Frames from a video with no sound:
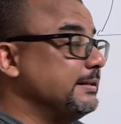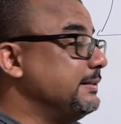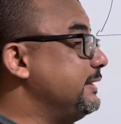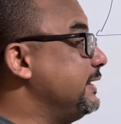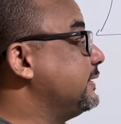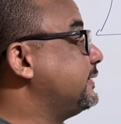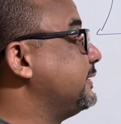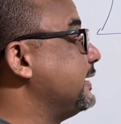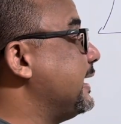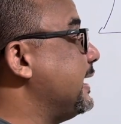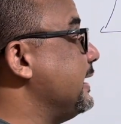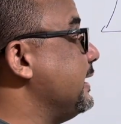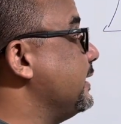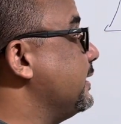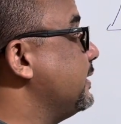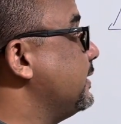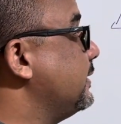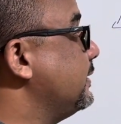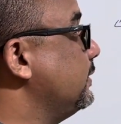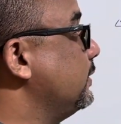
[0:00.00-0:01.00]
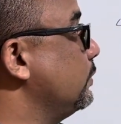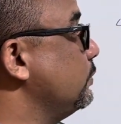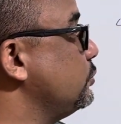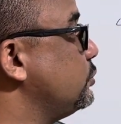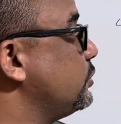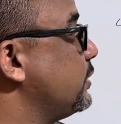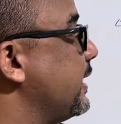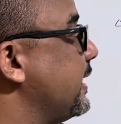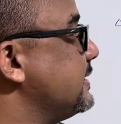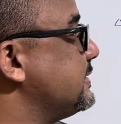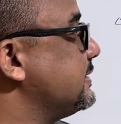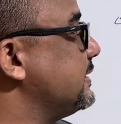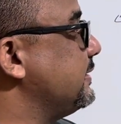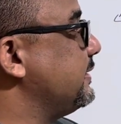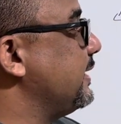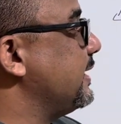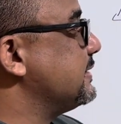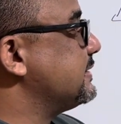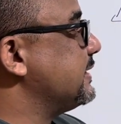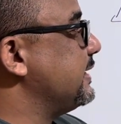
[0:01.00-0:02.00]
Detalhe, não esquece que
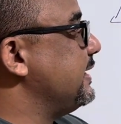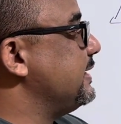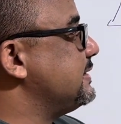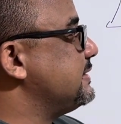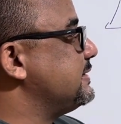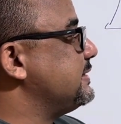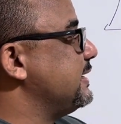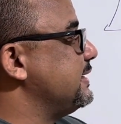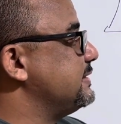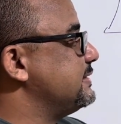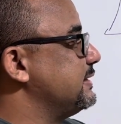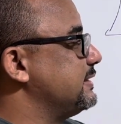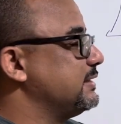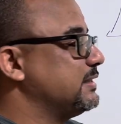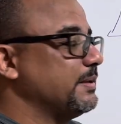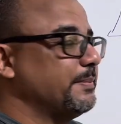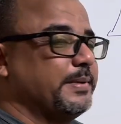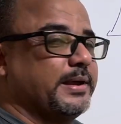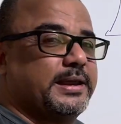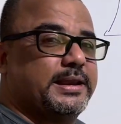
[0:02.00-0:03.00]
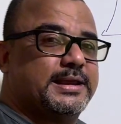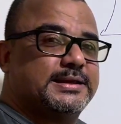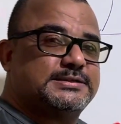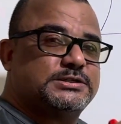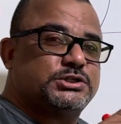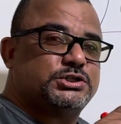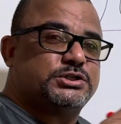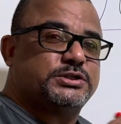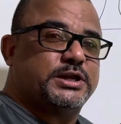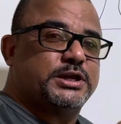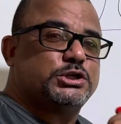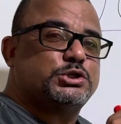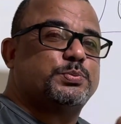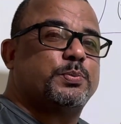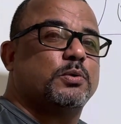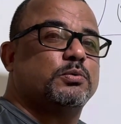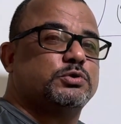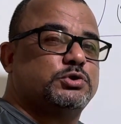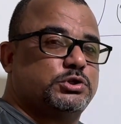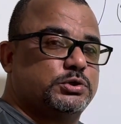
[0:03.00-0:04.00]
tem essa reticência aqui também, né? Esses três
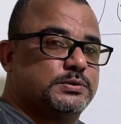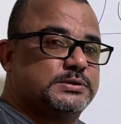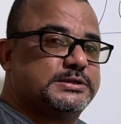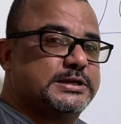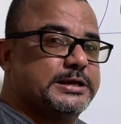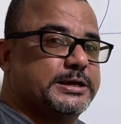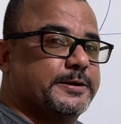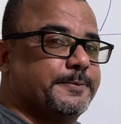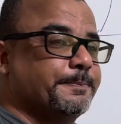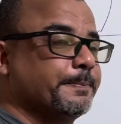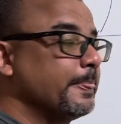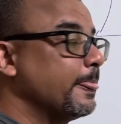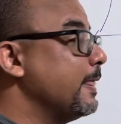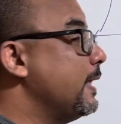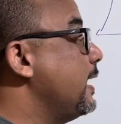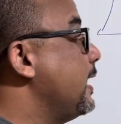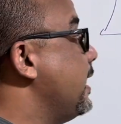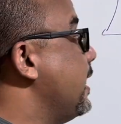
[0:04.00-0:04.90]
pontinhos ali.